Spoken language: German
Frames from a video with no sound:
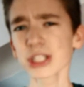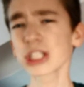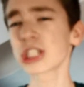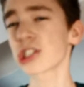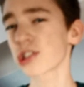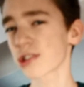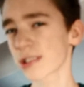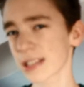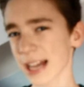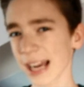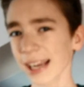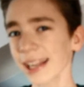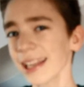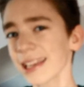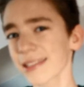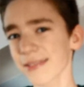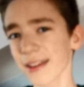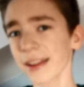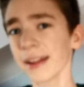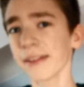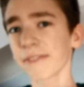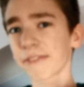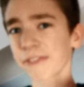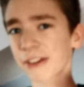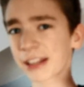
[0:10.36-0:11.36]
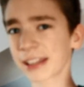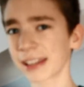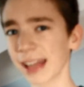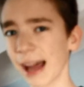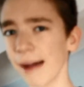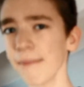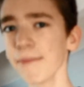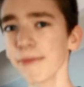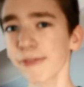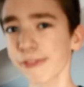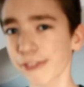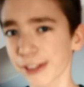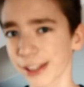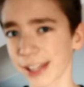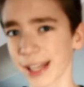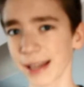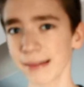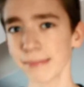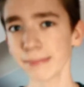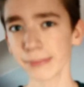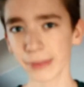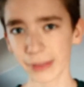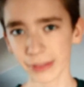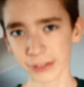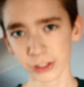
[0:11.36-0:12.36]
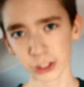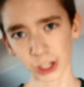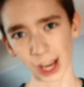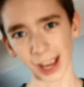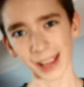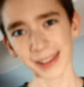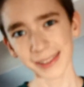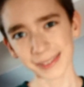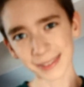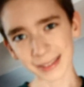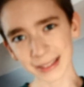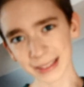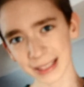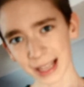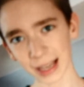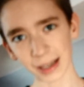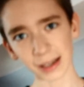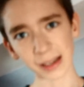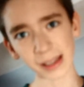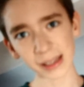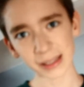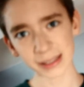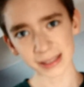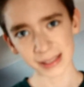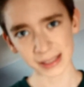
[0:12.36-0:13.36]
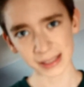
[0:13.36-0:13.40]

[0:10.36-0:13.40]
muss ich schon sagen, es war eine verdammt, verdammt scheiße lange